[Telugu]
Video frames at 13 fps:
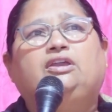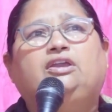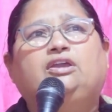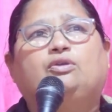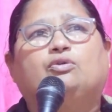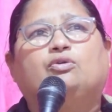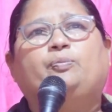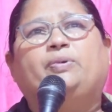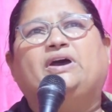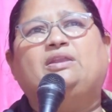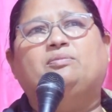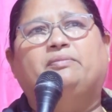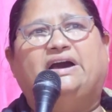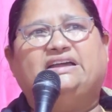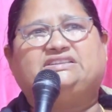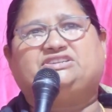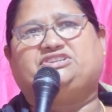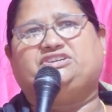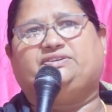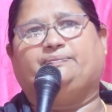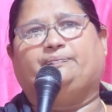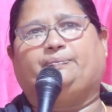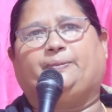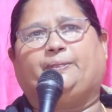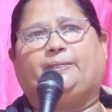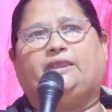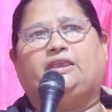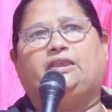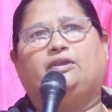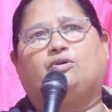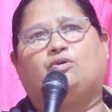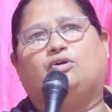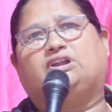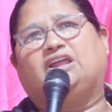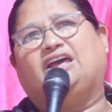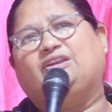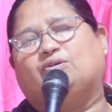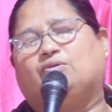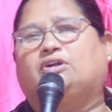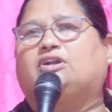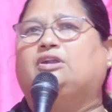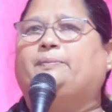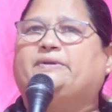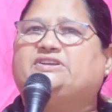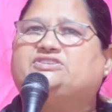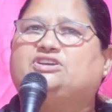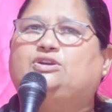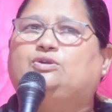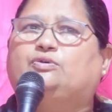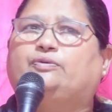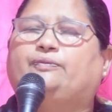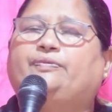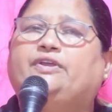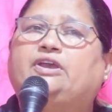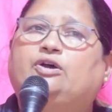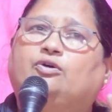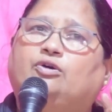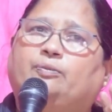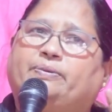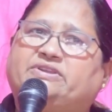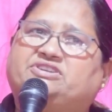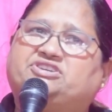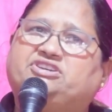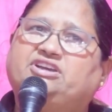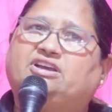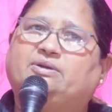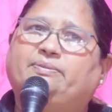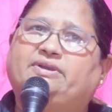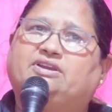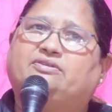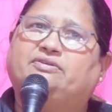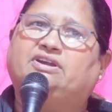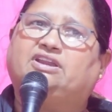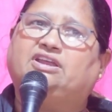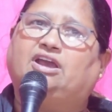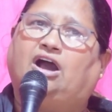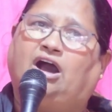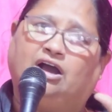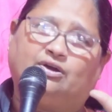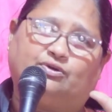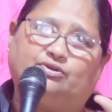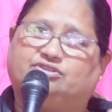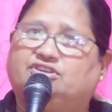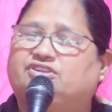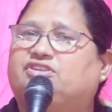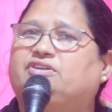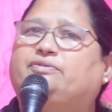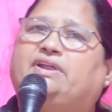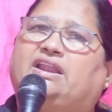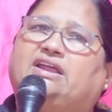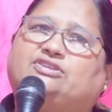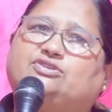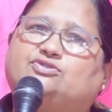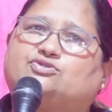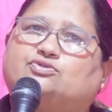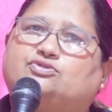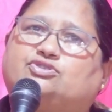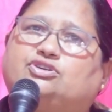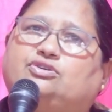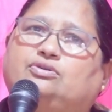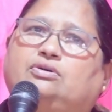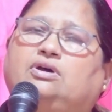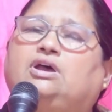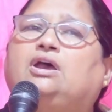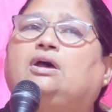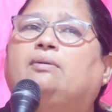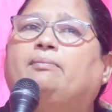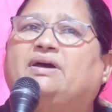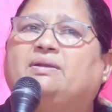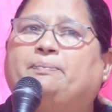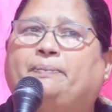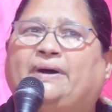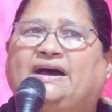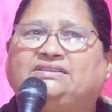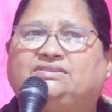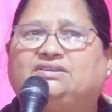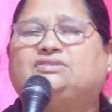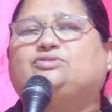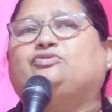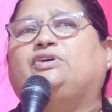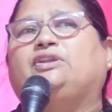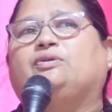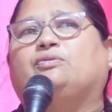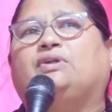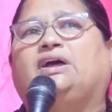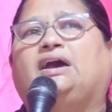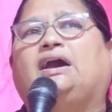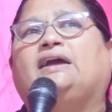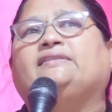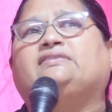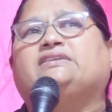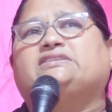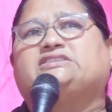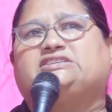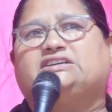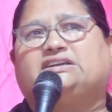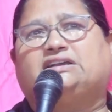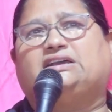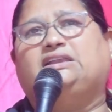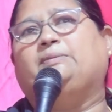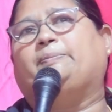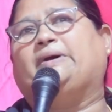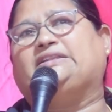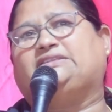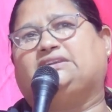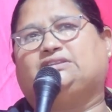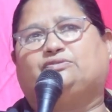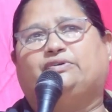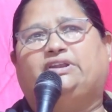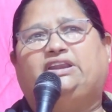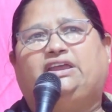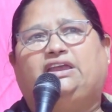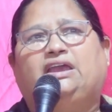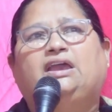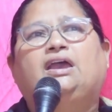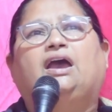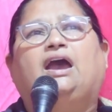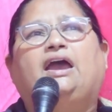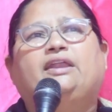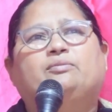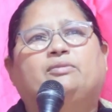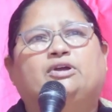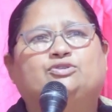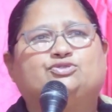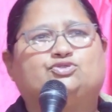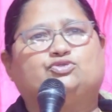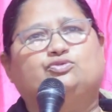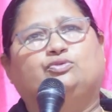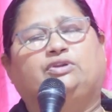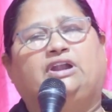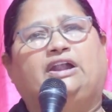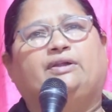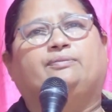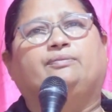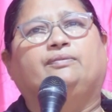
ఈ రూపాలు మార్చి కోటాను కోట్ల ప్రజల్లో ఓ ప్రత్యేకమైనటువంటి ఆకృతిని దేవుడు ఎలా తీసుకొచ్చాడో మన పాత్రత్వాన్ని కూడా అంత చక్కని పాత్రత్వాన్ని ఆయన మలుస్తూ ఉన్నాడు